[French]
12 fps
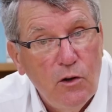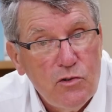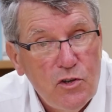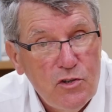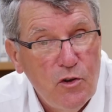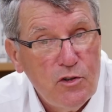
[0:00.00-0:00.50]
en
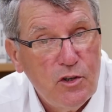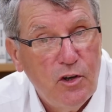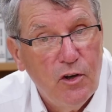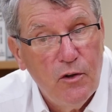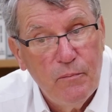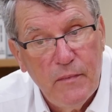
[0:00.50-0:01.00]
ce sens
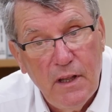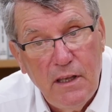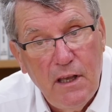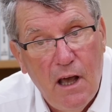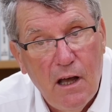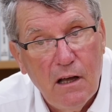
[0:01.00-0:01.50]
qu'il
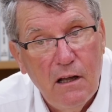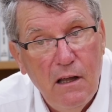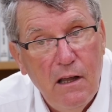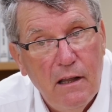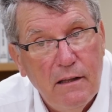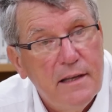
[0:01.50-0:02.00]
y a
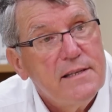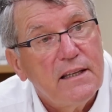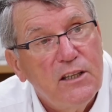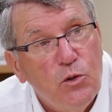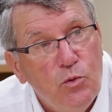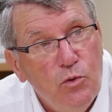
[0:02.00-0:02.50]
des
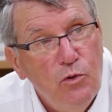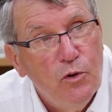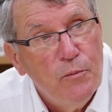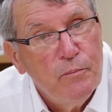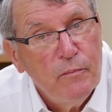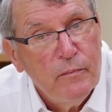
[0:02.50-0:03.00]
certitudes
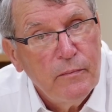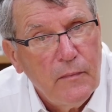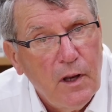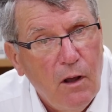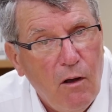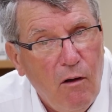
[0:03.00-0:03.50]

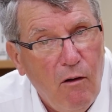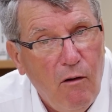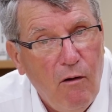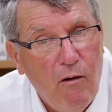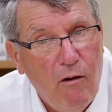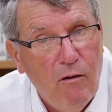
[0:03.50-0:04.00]

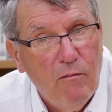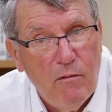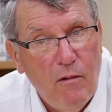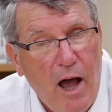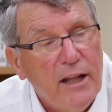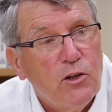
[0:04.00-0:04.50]
euh,
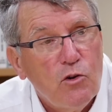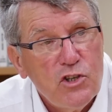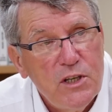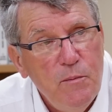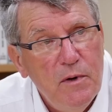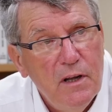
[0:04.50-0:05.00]

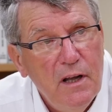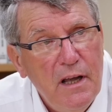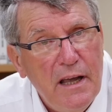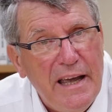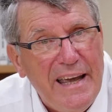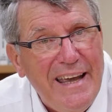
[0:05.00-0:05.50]
intangibles
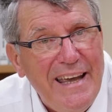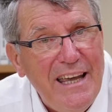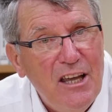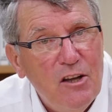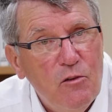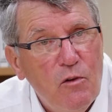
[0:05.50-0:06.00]

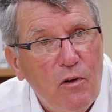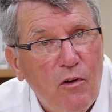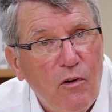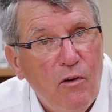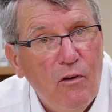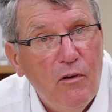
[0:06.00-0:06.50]
et
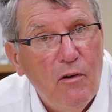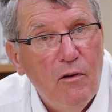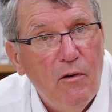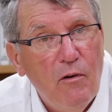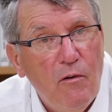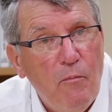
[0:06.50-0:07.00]
euh,
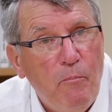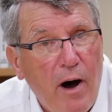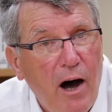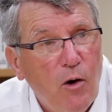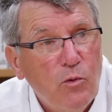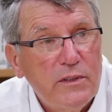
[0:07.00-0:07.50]

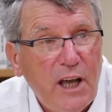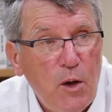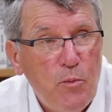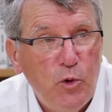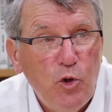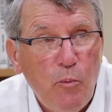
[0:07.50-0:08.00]
pas ou très
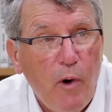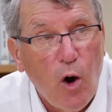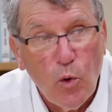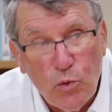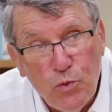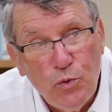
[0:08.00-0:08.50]
peu de
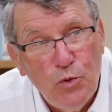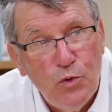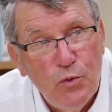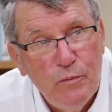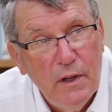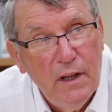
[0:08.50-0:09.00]
part au
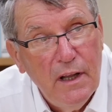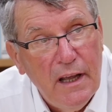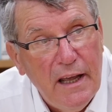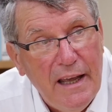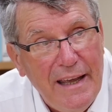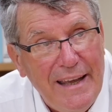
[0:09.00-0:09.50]
doute.
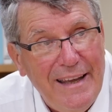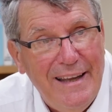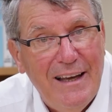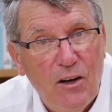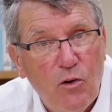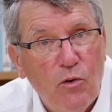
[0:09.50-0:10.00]
Et
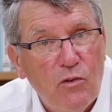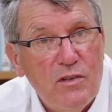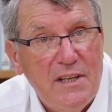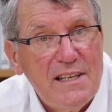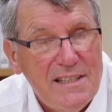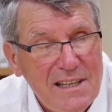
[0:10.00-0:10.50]

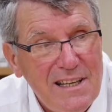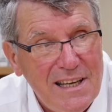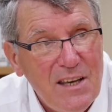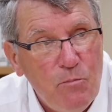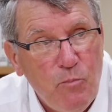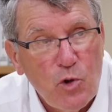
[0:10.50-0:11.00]
c'est ce
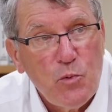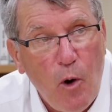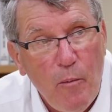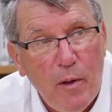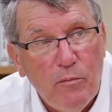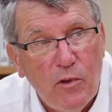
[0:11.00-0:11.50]
qui pose
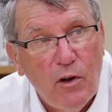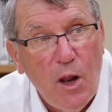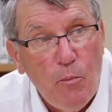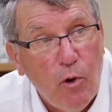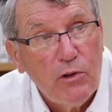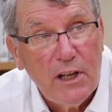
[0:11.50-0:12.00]
problème dans
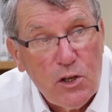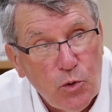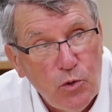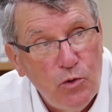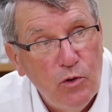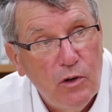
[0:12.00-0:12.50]
n'importe quelle
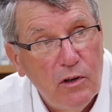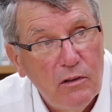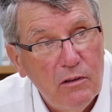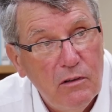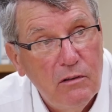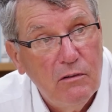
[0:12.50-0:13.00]
structure,
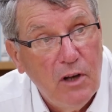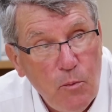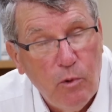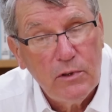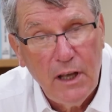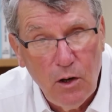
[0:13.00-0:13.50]
dans
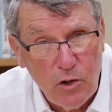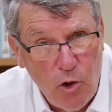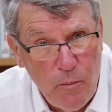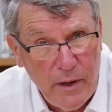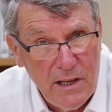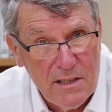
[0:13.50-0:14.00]
n'importe quelle
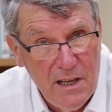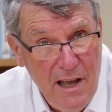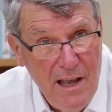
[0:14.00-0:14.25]
entreprise.